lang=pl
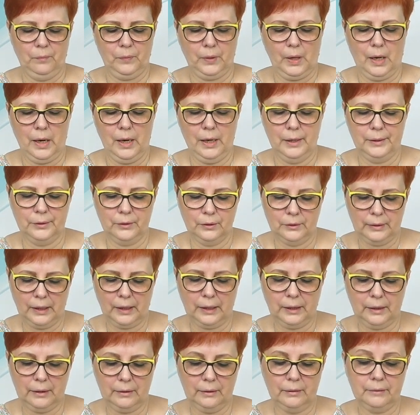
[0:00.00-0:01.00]
Ale to
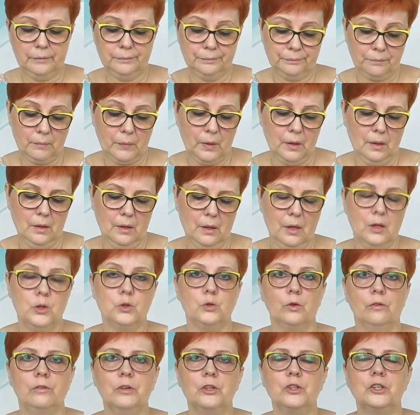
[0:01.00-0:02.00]
tak,
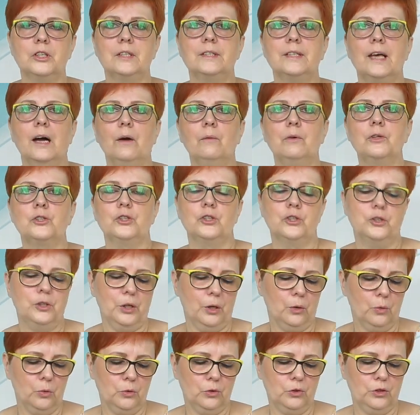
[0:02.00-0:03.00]
człowiek się całe
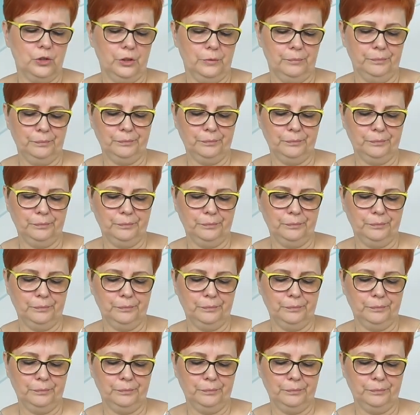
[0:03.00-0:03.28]
życie uczy.